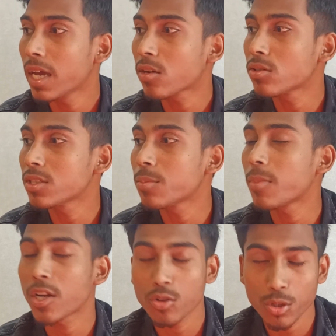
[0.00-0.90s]
এখন যে
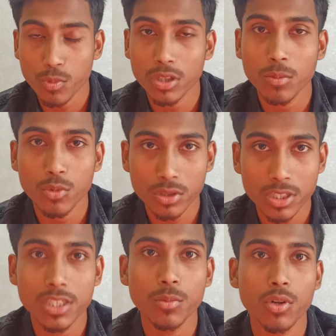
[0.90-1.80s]
মাননীয়
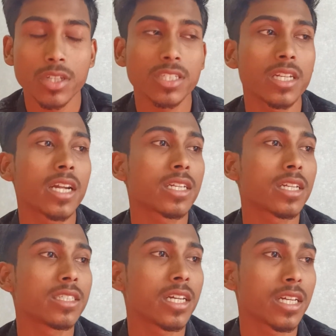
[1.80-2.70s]
প্রধানমন্ত্রী যে বলেছেন
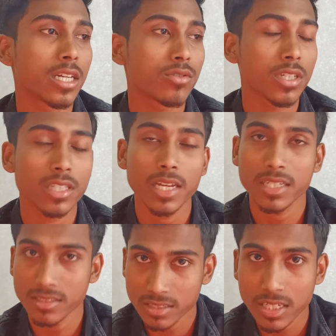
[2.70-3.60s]
একটা জায়গায়ও যাতে এক
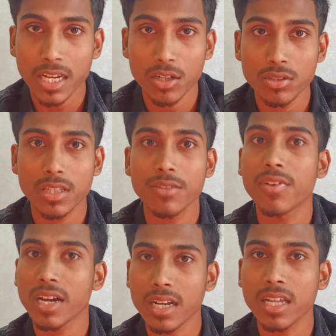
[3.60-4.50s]
ইঞ্চি জায়গাও যাতে
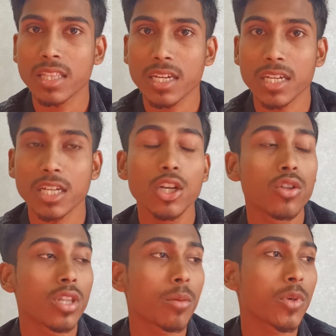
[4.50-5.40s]
ফাঁকা না থাকে
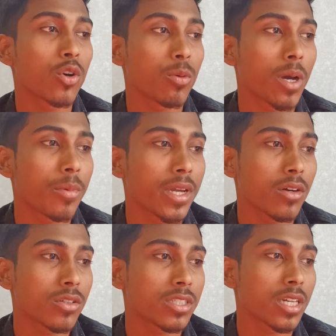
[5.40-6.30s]
আমরা ওইভাবে
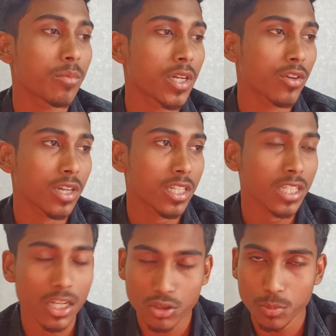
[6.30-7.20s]
হচ্ছে আমরা ওইখানে
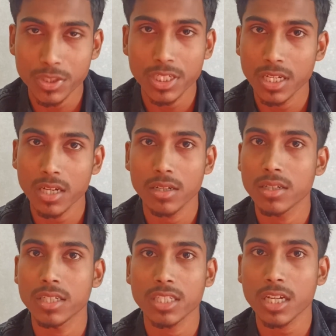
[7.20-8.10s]
শাকসবজি
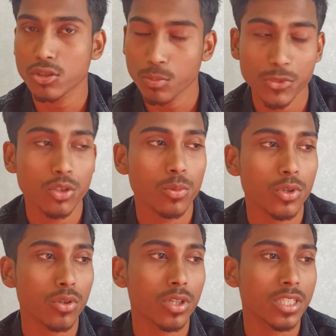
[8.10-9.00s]
শাকসবজি
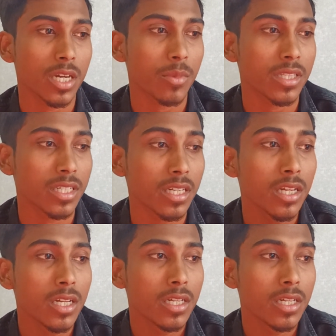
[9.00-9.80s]
রোপণ করেছি আমাদের